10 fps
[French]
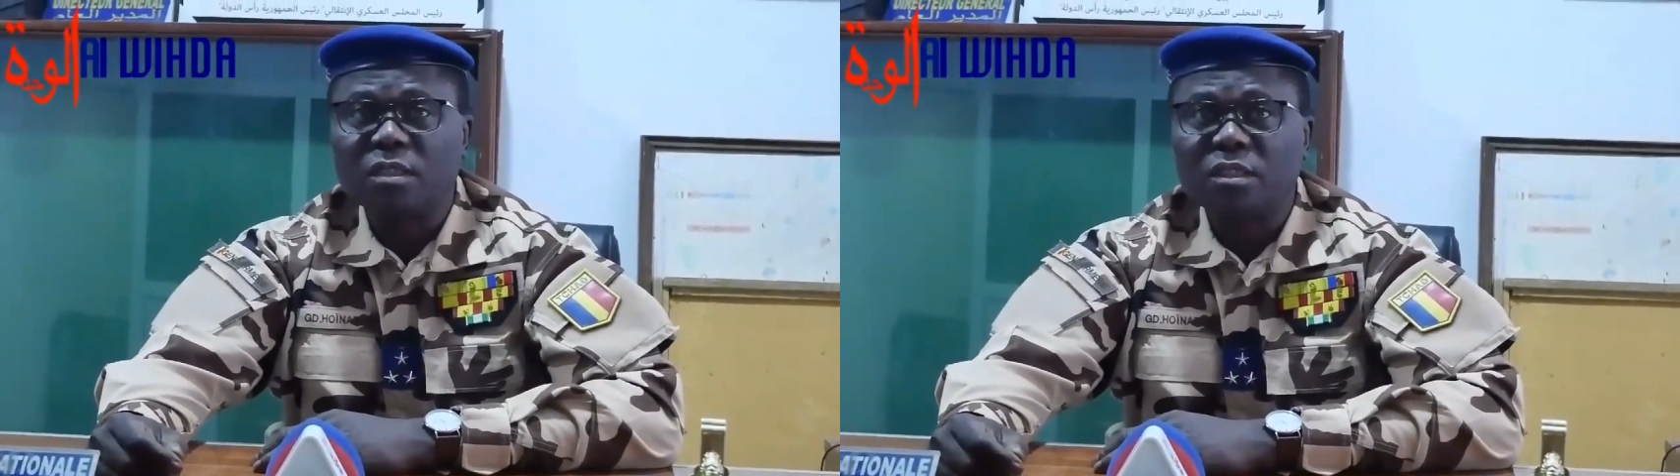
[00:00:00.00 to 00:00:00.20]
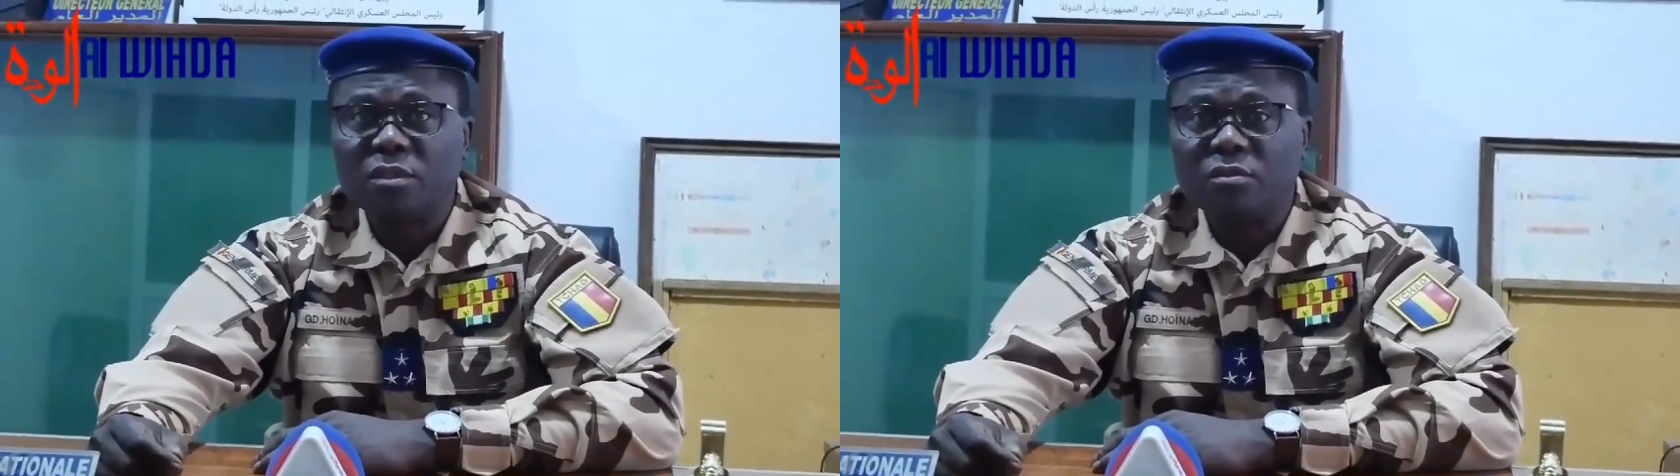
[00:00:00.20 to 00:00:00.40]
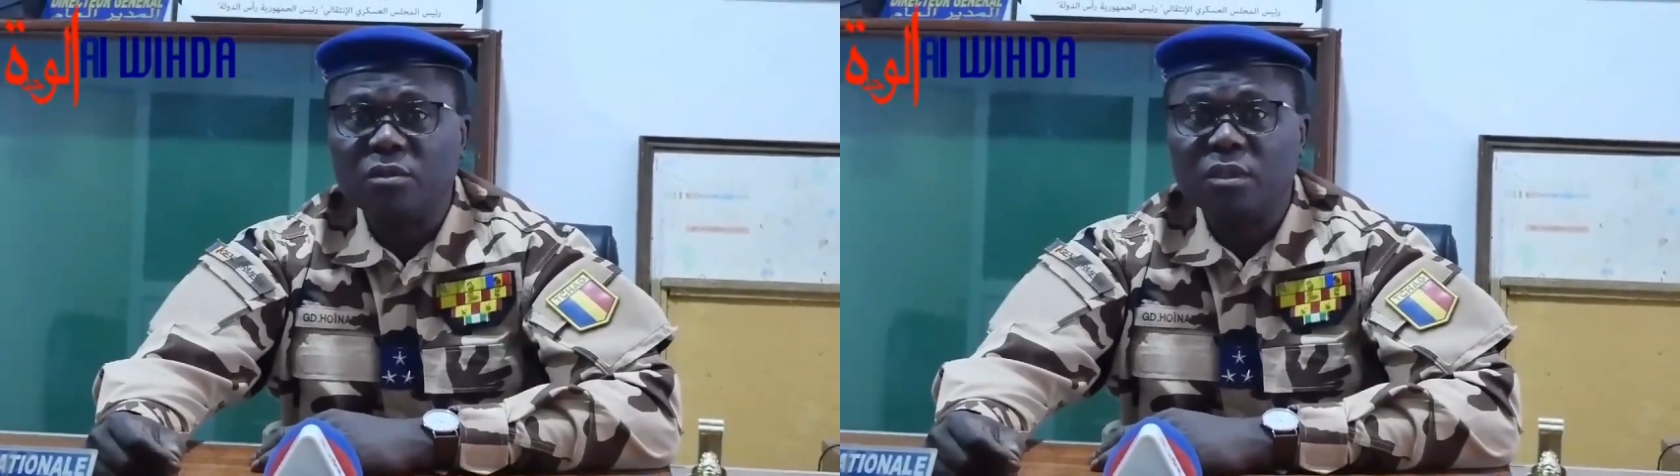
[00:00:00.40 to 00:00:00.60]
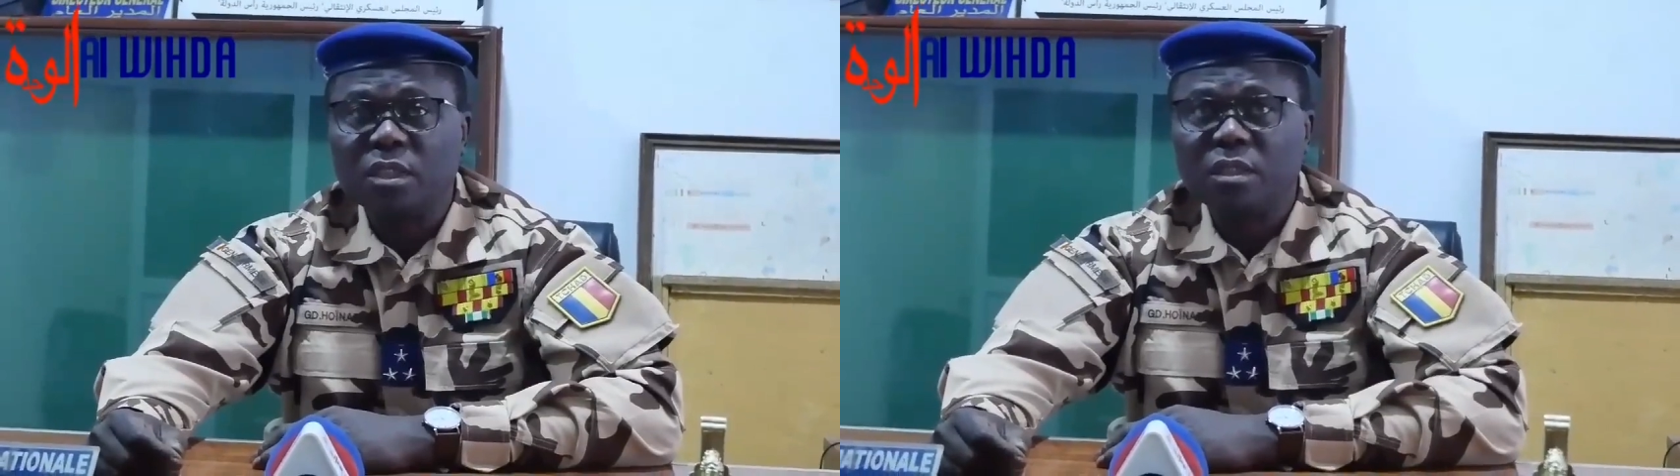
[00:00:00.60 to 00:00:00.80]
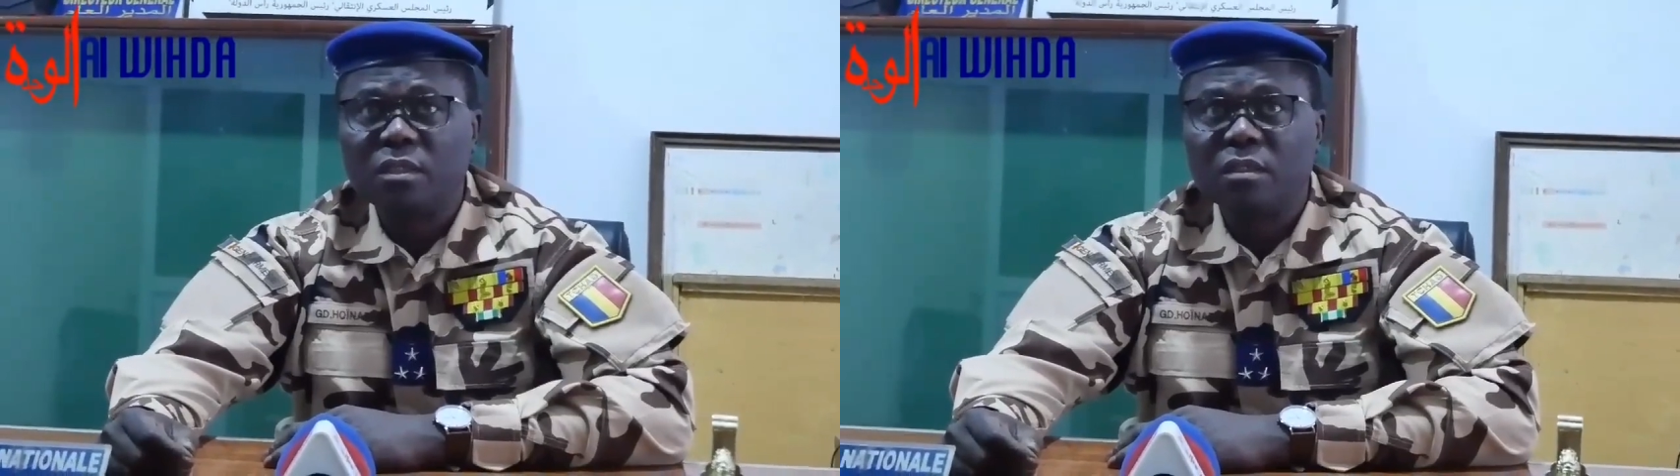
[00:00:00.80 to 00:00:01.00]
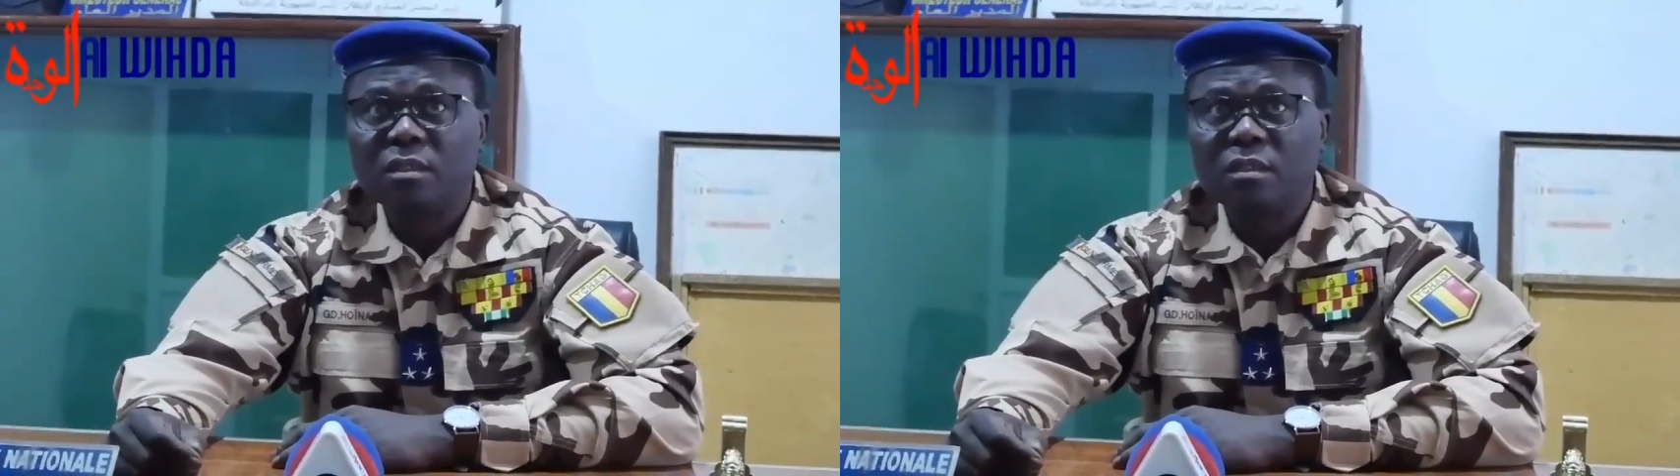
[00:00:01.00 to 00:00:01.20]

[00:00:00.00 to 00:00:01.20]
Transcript: sécurité